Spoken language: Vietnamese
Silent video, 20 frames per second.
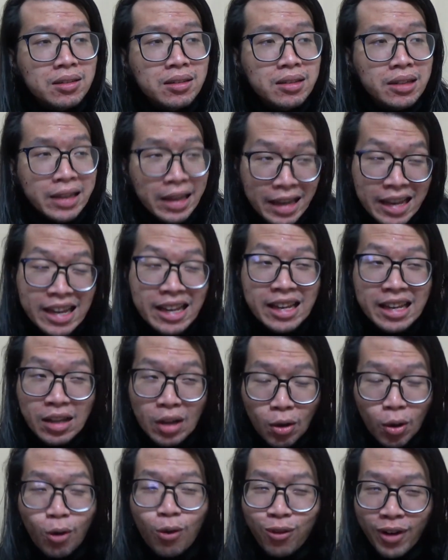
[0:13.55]
nghe
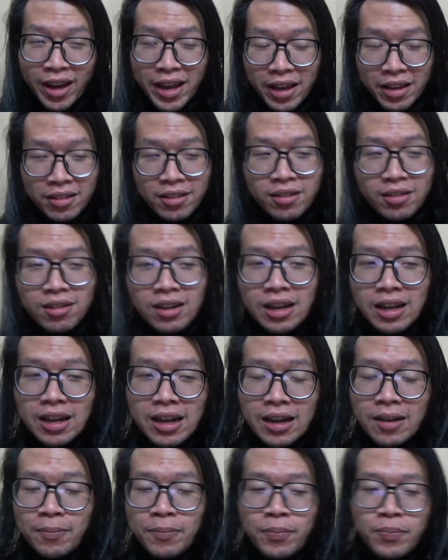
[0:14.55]
có vẻ như
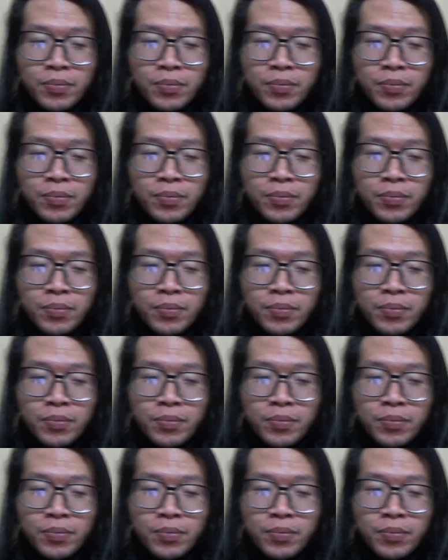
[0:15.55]
là